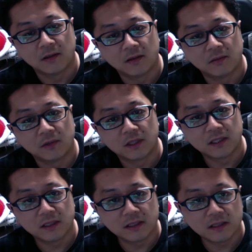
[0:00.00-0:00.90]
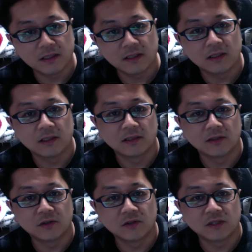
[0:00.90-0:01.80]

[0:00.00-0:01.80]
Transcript: もうギリギリじゅういち